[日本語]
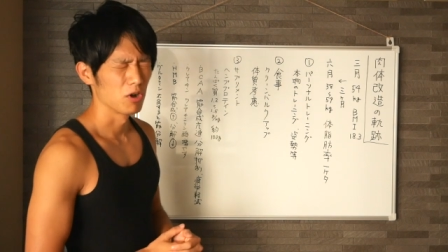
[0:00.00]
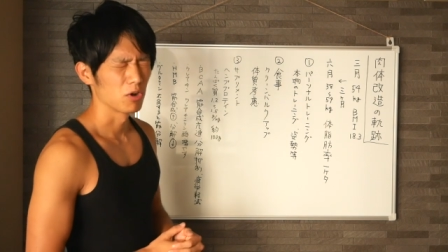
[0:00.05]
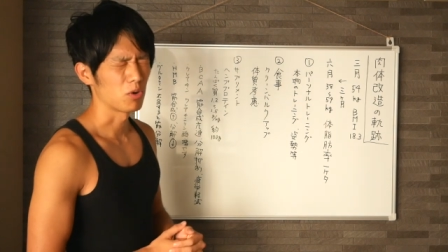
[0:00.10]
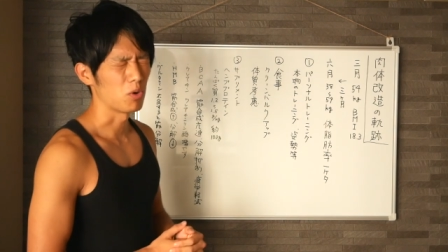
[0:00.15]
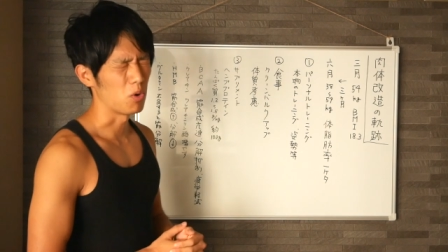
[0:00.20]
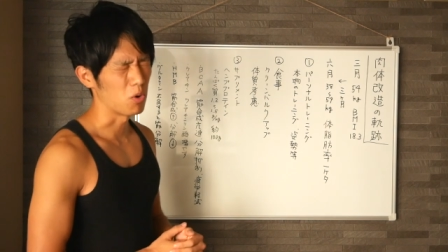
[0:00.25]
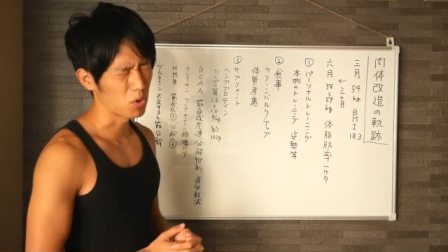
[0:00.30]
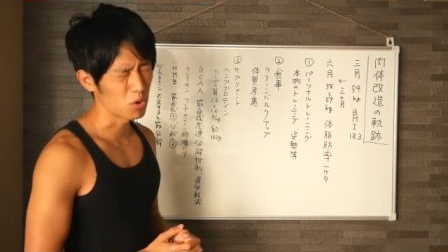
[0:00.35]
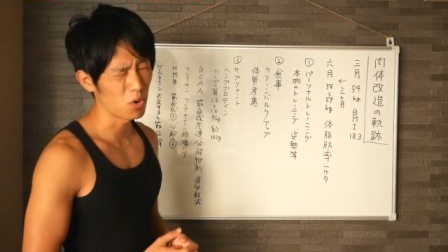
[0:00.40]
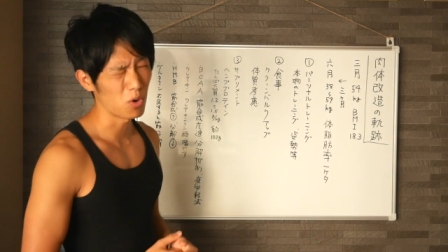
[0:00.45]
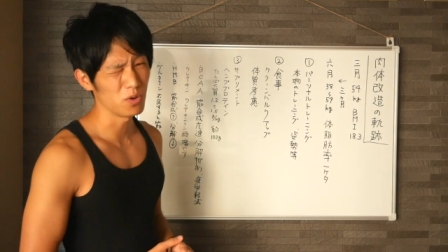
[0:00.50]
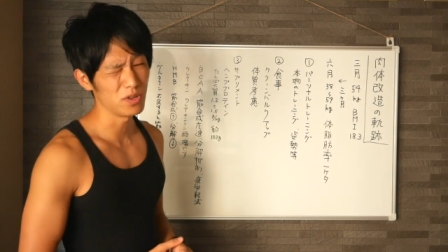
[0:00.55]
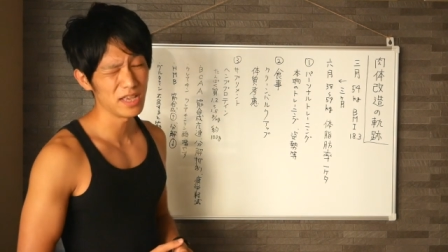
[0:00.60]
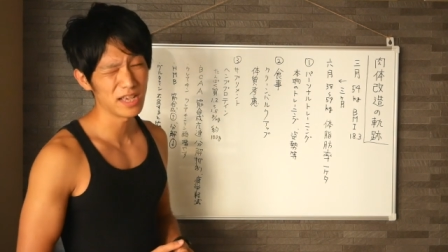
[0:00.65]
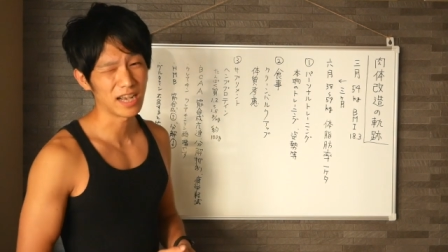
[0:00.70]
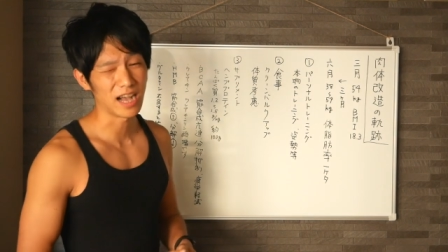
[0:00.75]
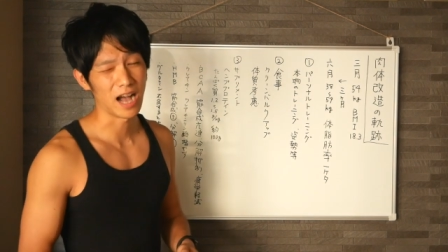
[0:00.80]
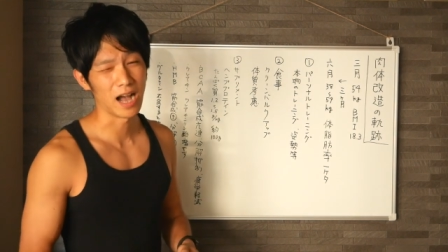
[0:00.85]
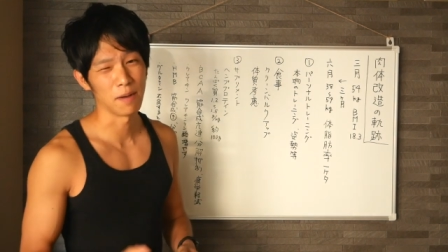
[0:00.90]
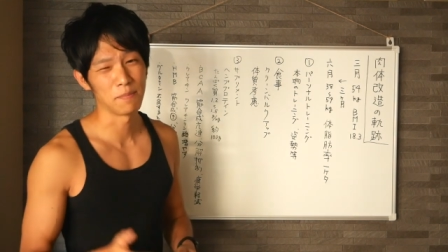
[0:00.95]
ここ
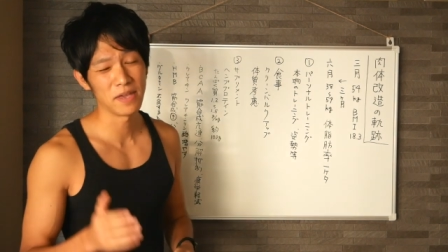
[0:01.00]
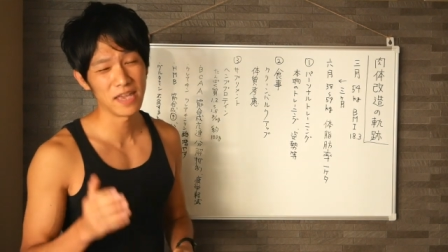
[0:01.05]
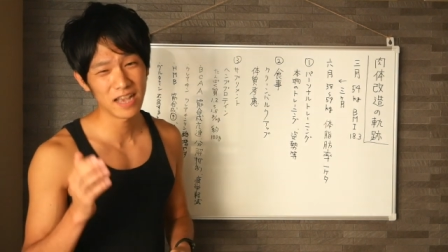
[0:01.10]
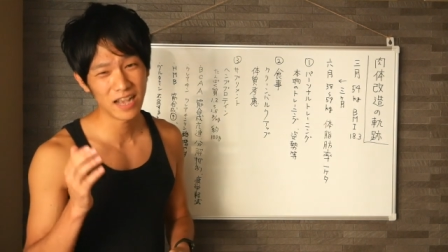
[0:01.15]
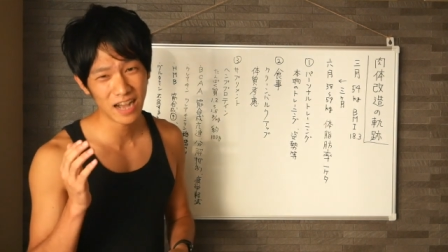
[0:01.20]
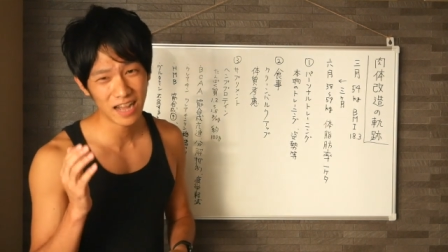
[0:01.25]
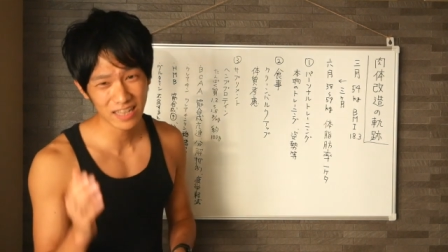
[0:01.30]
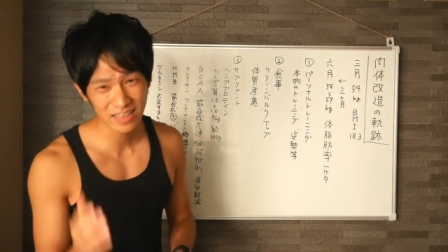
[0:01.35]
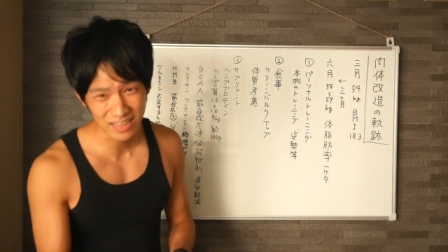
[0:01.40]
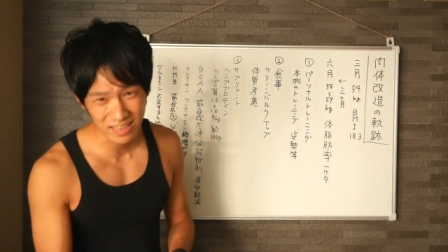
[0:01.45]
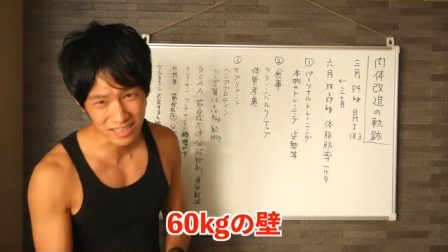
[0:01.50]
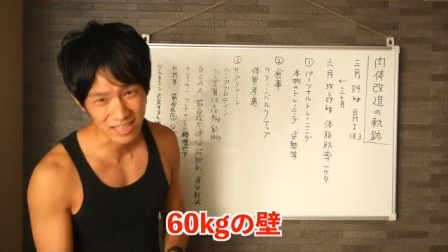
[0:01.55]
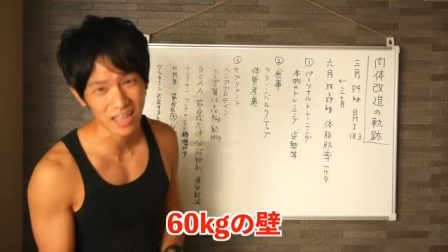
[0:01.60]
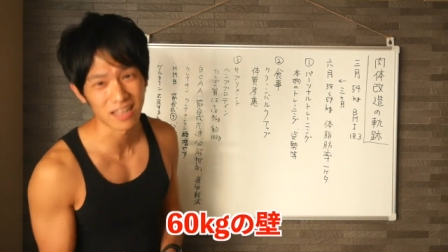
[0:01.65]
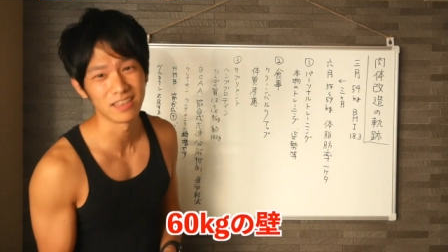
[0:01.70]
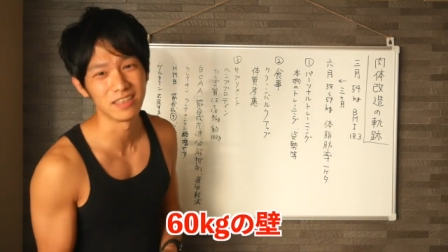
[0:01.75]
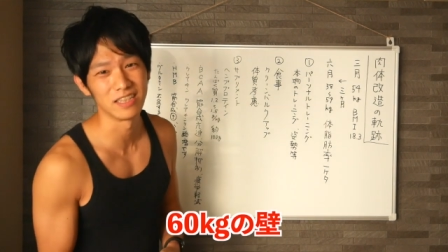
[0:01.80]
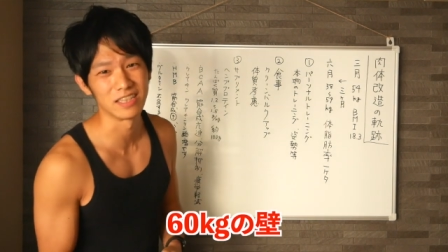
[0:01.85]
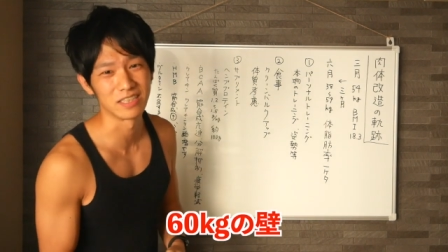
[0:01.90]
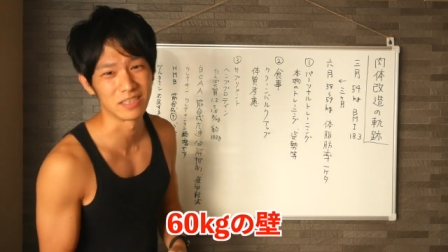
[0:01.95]
に壁があった
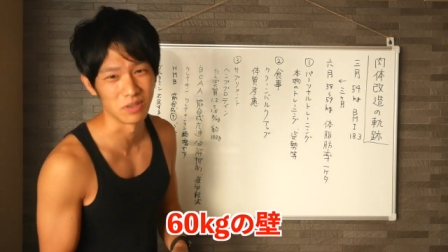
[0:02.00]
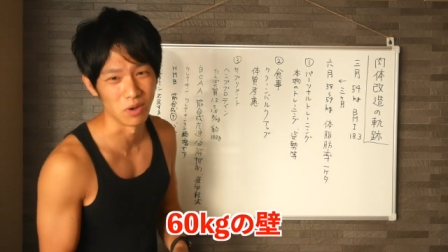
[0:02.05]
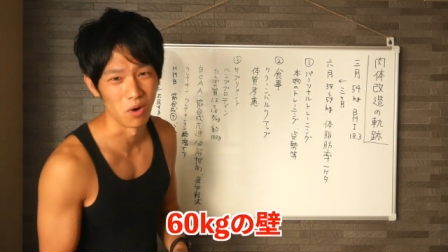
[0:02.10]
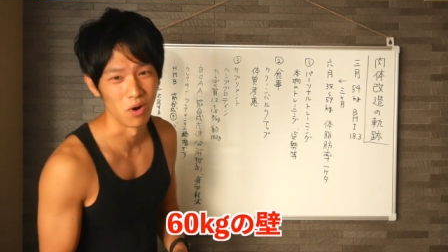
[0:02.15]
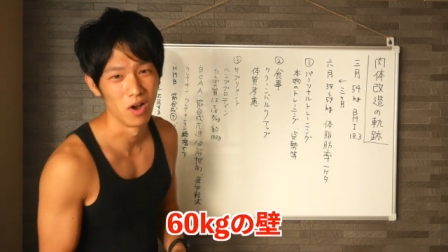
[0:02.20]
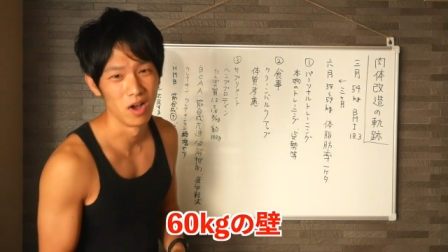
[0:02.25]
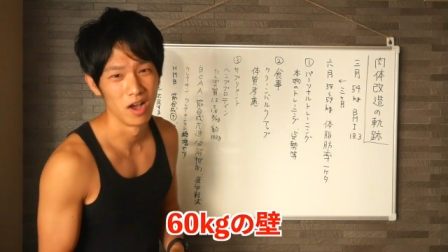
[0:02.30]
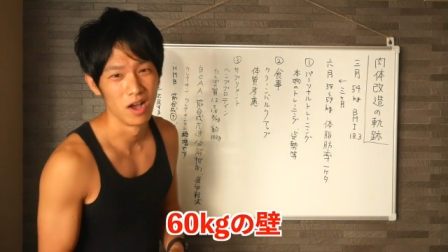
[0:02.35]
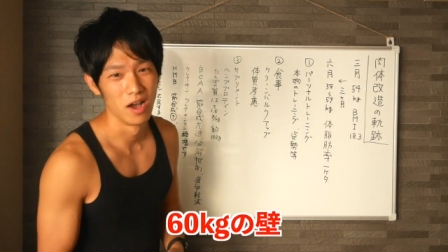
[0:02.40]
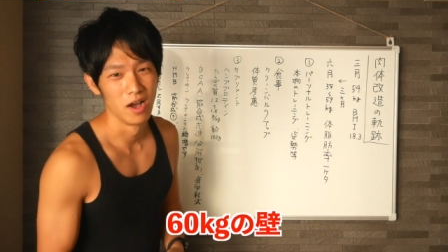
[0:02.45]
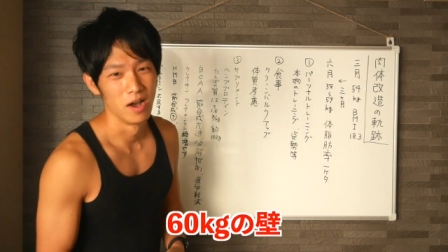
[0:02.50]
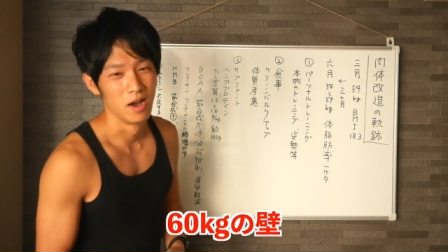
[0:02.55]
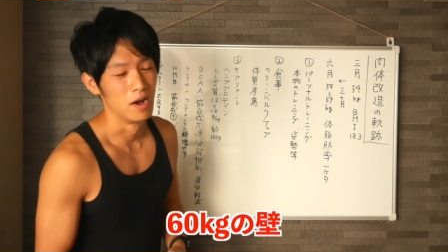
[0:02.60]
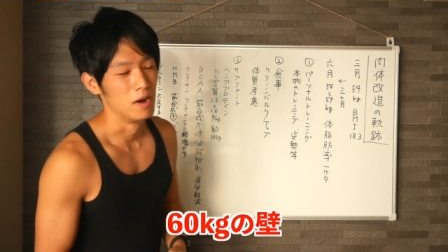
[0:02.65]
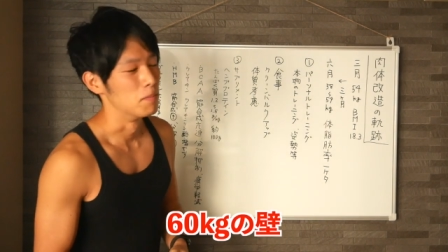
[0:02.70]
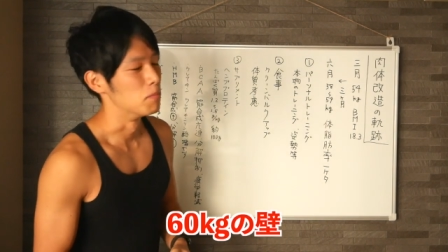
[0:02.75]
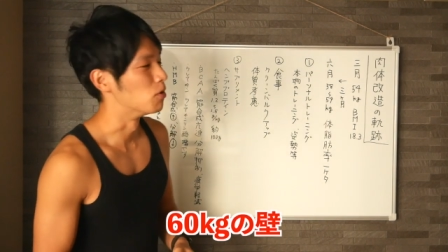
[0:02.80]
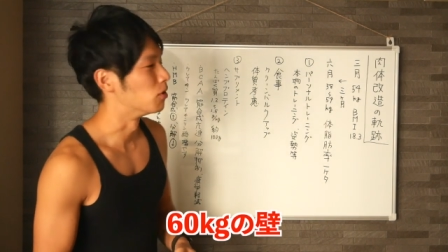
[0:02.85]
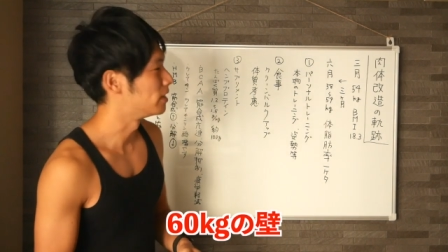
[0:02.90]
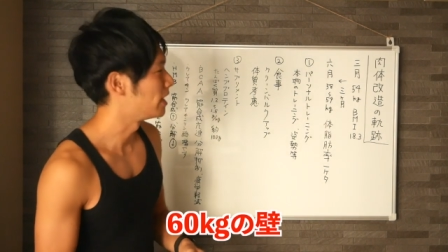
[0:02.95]
んですよ。
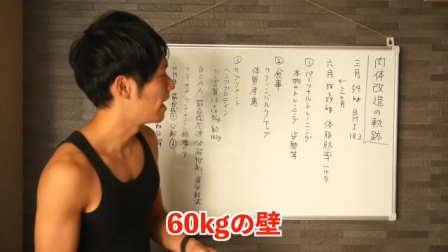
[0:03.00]
もう